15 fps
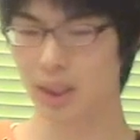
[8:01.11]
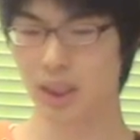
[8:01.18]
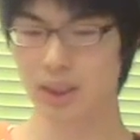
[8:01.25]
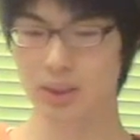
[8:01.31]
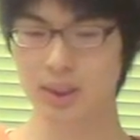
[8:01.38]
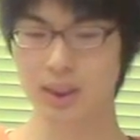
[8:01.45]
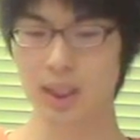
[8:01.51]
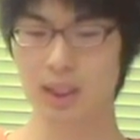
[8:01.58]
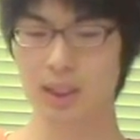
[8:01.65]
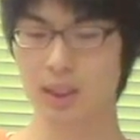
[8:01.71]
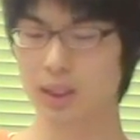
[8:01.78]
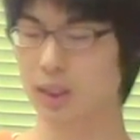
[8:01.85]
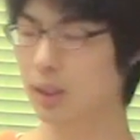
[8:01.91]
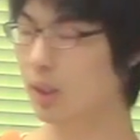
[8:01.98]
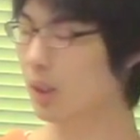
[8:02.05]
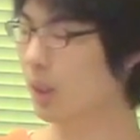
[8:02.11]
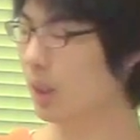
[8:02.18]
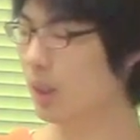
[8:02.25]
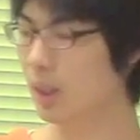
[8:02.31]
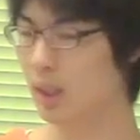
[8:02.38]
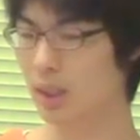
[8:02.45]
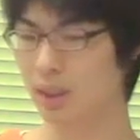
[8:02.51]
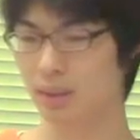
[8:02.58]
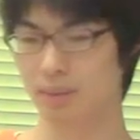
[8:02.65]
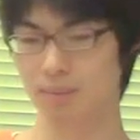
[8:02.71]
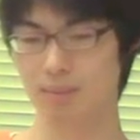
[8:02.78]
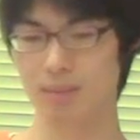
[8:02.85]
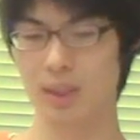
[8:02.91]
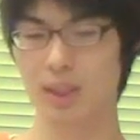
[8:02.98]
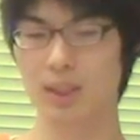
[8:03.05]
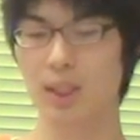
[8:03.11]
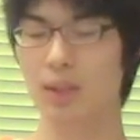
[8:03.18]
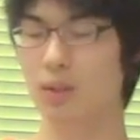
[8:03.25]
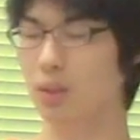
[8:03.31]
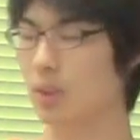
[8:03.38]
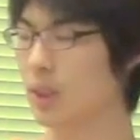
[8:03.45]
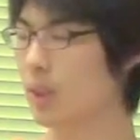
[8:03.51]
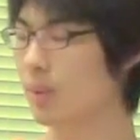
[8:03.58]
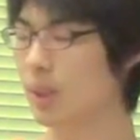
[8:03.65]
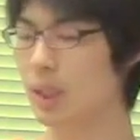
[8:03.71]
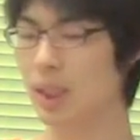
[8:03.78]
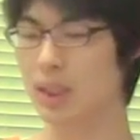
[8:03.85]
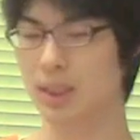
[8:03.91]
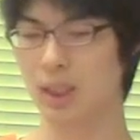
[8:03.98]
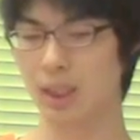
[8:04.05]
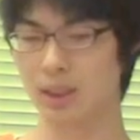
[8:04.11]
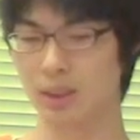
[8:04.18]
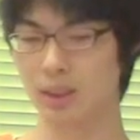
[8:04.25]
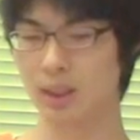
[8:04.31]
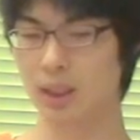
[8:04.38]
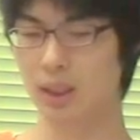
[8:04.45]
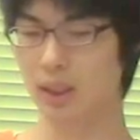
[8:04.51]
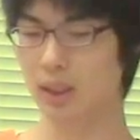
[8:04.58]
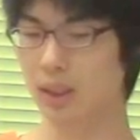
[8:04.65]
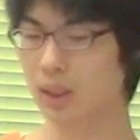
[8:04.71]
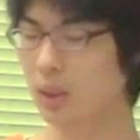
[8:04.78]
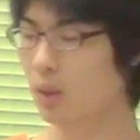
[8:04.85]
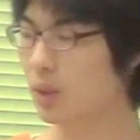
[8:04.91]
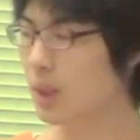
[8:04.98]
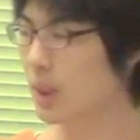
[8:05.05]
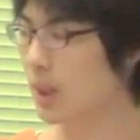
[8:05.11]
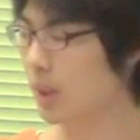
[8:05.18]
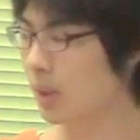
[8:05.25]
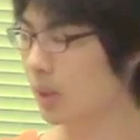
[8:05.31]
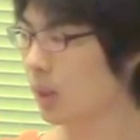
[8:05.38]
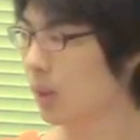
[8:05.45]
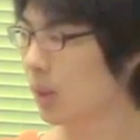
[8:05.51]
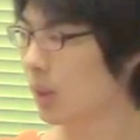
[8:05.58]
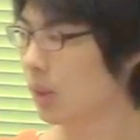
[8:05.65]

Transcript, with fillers: えそして、えー、作用のサブクラスである移動させる